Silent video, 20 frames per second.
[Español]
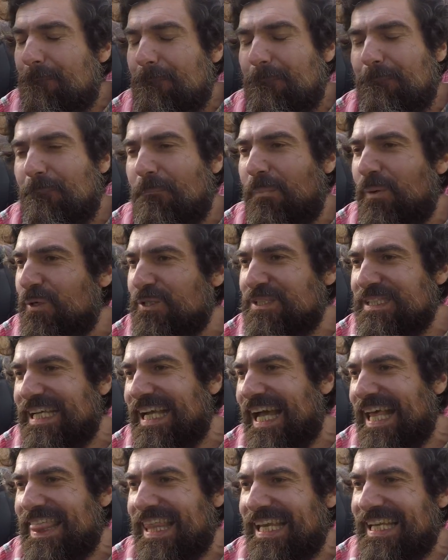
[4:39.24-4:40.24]

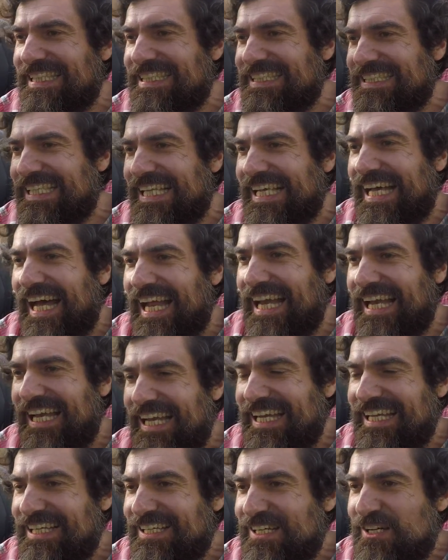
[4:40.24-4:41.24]
Música
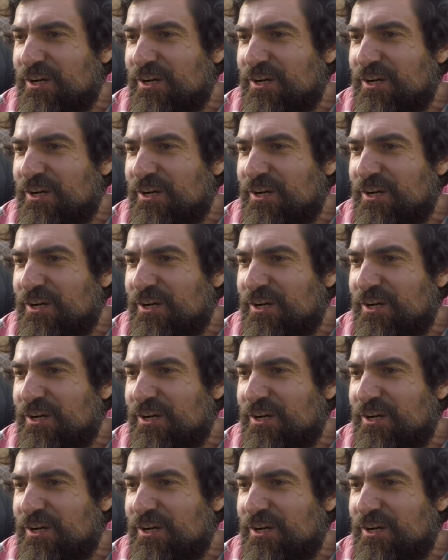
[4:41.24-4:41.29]
celestial.